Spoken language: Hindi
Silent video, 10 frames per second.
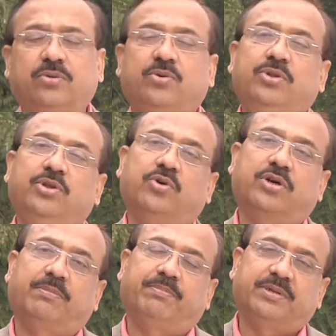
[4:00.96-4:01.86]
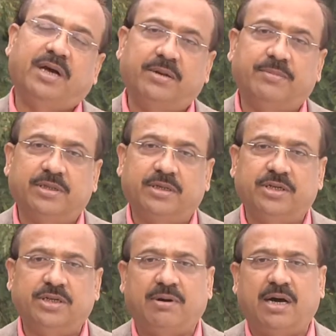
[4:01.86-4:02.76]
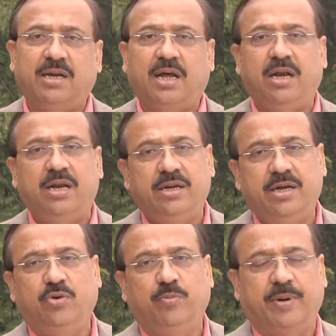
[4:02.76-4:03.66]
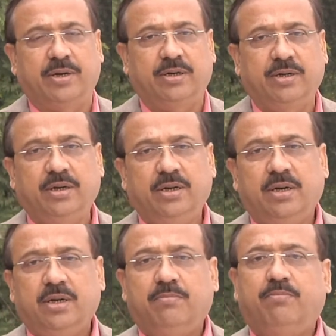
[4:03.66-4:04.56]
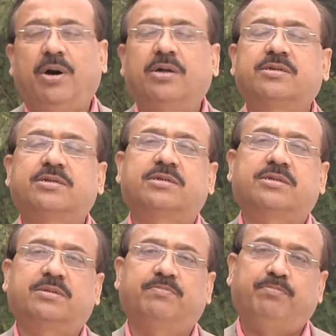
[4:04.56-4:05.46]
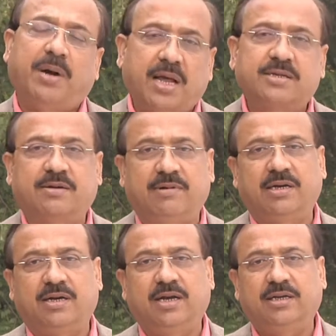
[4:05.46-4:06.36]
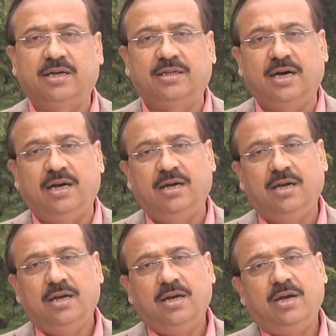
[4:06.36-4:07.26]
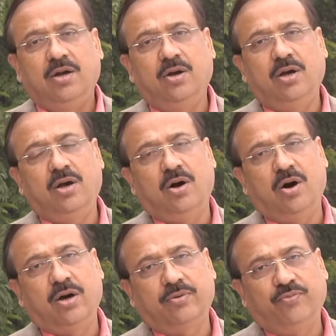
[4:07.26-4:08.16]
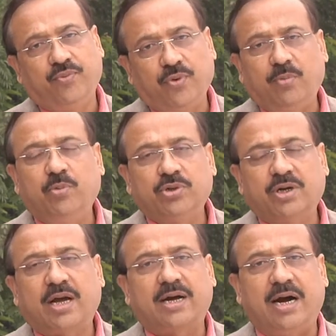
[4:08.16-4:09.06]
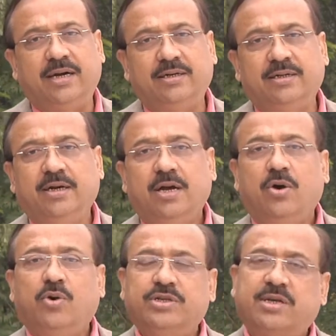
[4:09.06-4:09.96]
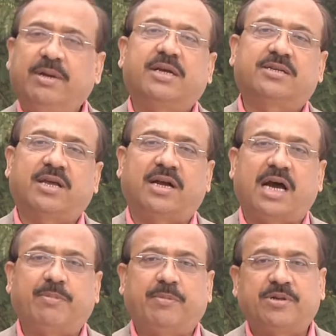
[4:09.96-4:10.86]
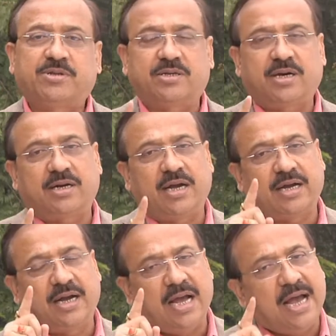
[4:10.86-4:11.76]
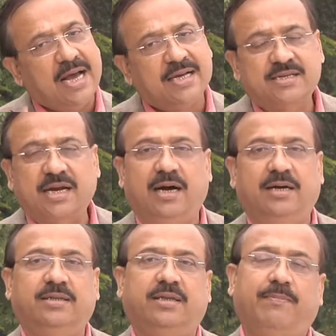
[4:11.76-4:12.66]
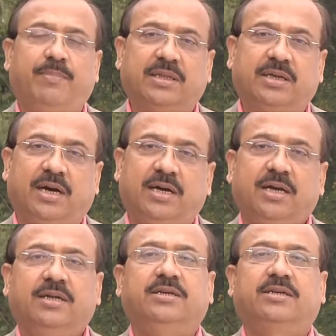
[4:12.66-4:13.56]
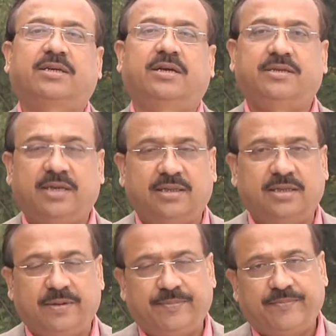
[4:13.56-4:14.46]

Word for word: उन दिनों के प्रधानमंत्री जवाहरलाल नेहरू पर बहुत बड़ा सवाल खड़ा किया था और वो मुद्रा कांड उस समय के सरकार पर भ्रष्टाचार का एक ऐसा धब्बा था जिसके चलते